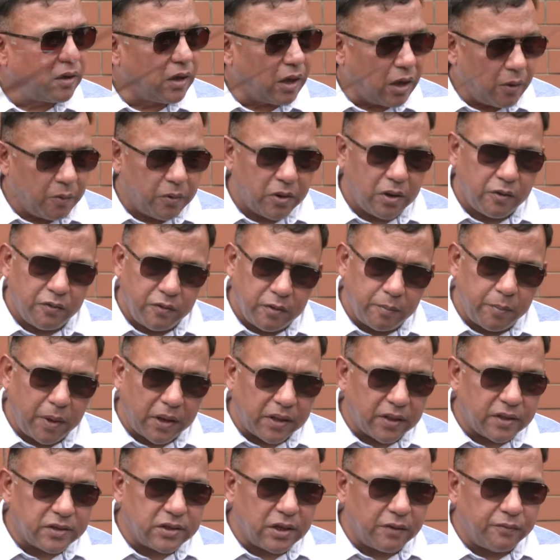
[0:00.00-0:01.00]
আমি মনে হয়
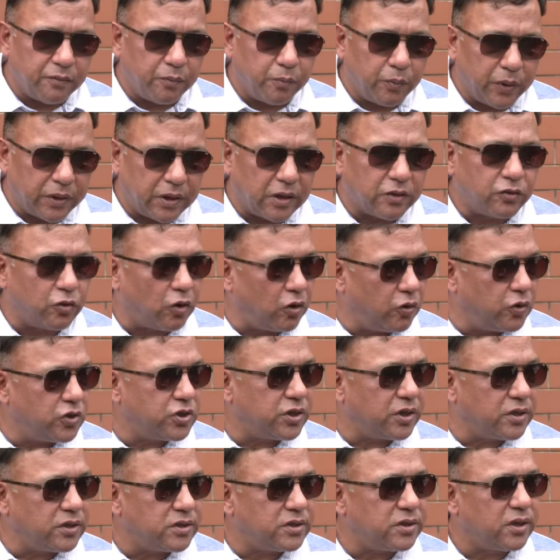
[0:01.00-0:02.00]
বাংলাদেশ হ্যাভ বেটার
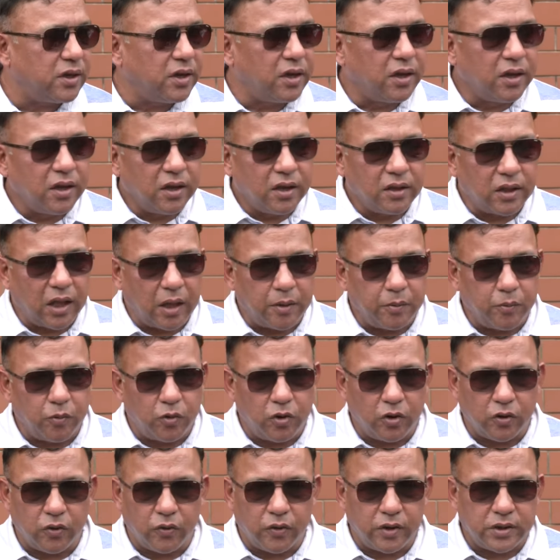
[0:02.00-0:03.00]
সলিউশনস তা আমি
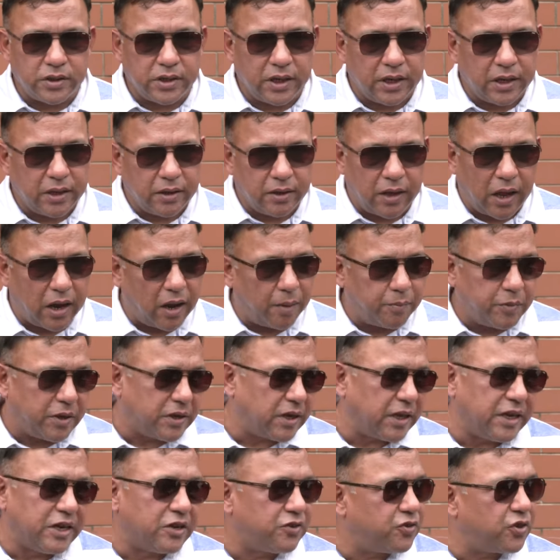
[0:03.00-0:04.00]
মনে করি যে আর আমি
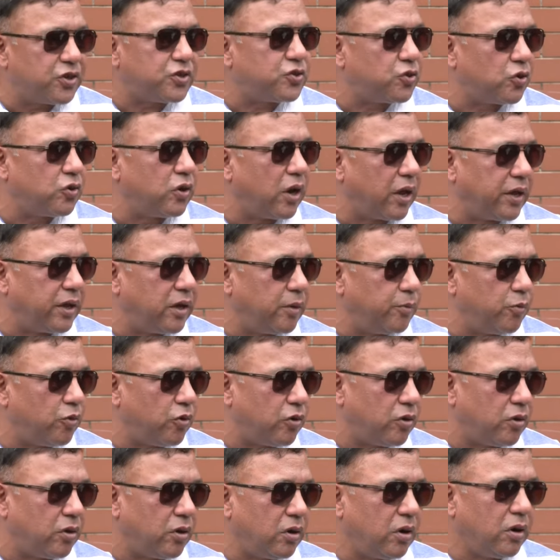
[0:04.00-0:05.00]
এটা ইন্টারেস্টেড না এনি মোর
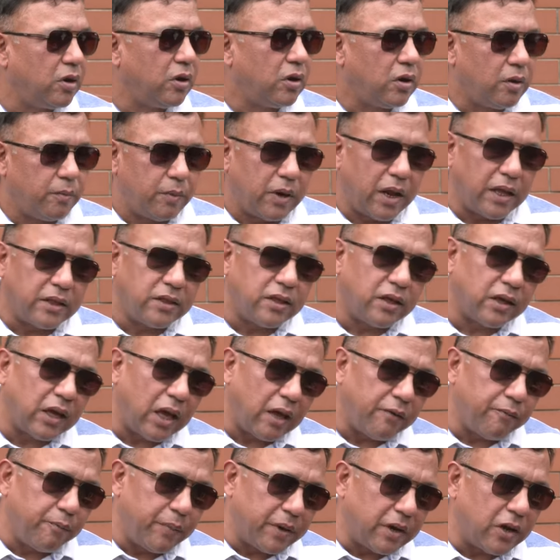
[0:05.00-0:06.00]
মানে আই থিঙ্ক আই
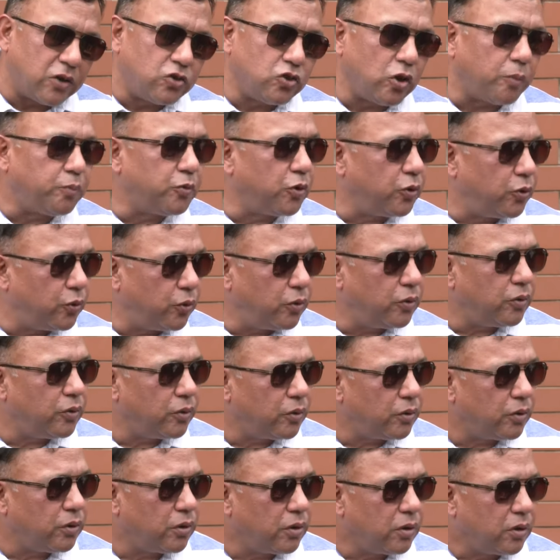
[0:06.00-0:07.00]
হ্যাভ বেটার জব টু ডু
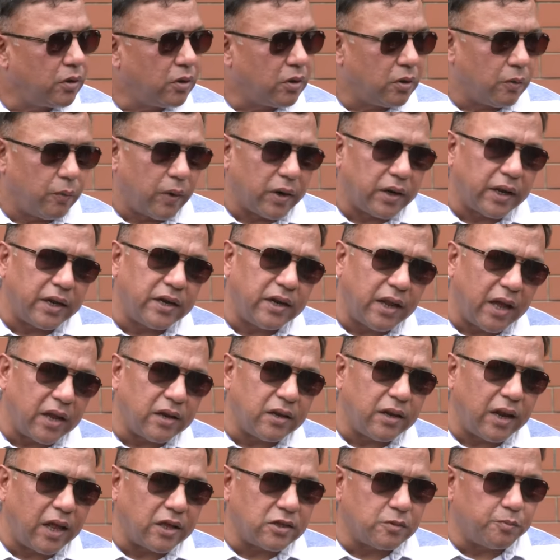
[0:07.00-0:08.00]
হোয়াট আই ডান
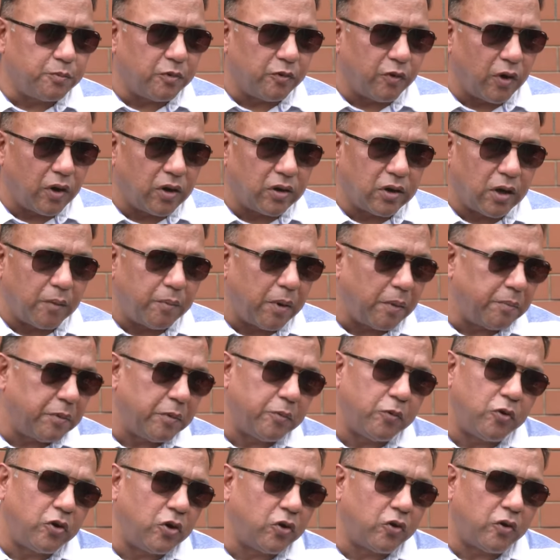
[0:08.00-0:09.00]
লাস্ট ওয়ার্ল্ড কাপ আমি
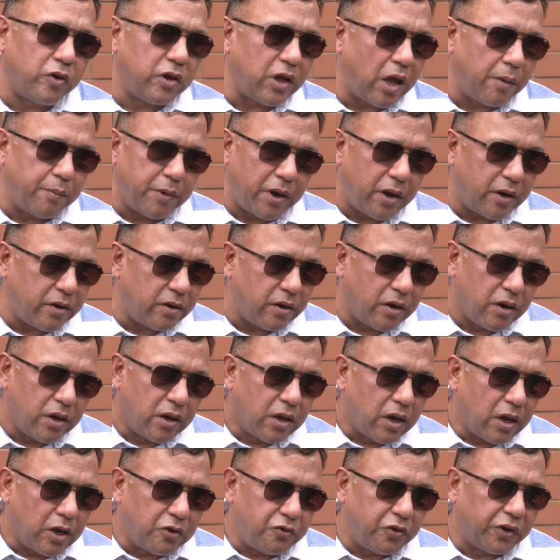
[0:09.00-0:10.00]
মনে করি আমার
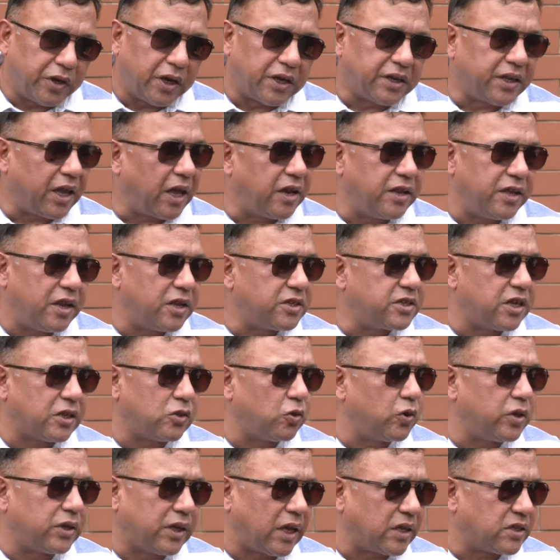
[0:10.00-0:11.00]
ক্রিকেট ক্যারিয়ারের সাথে
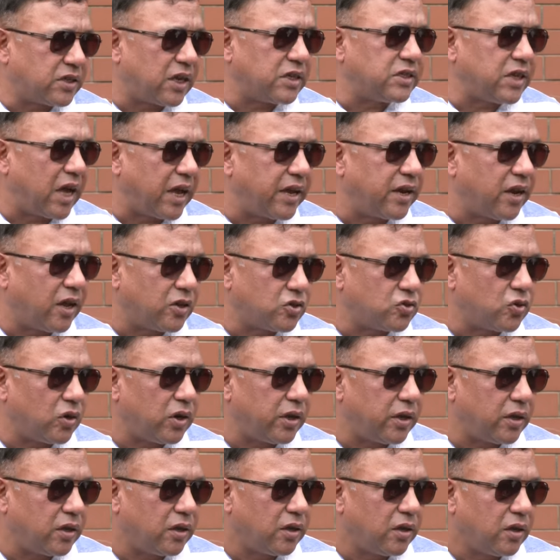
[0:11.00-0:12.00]
ওই কাজটা যায় না
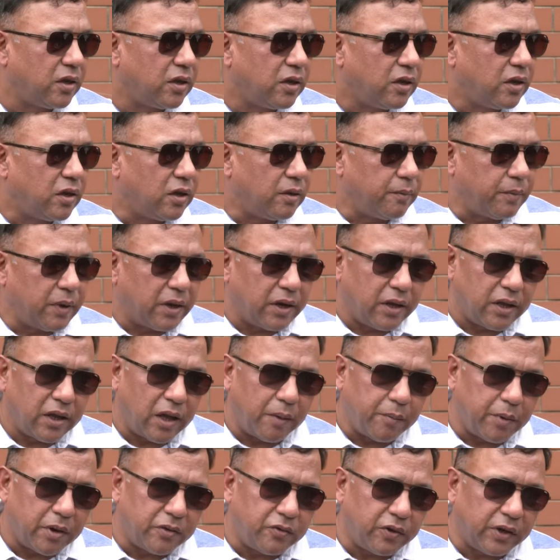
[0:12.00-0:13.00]
আসলে মানে
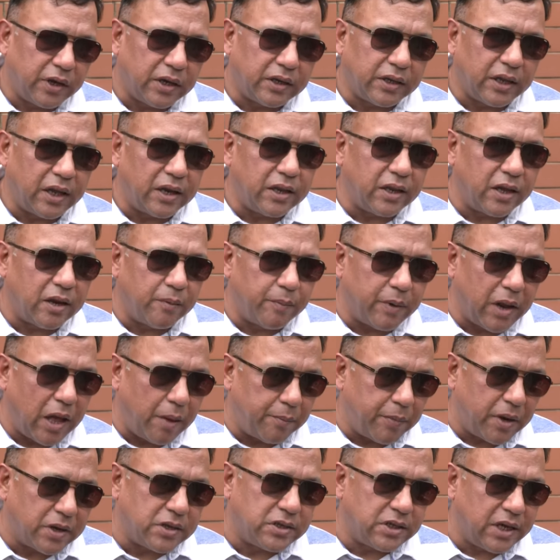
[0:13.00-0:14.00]
আমার ক্রিকেট ক্যারিয়ার মানে
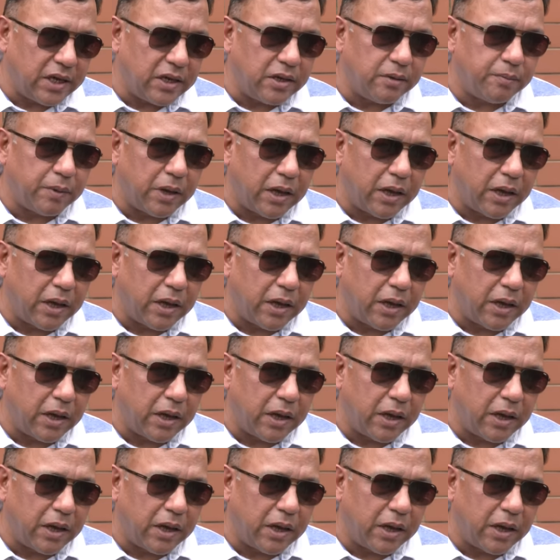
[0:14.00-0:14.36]
আমার যেই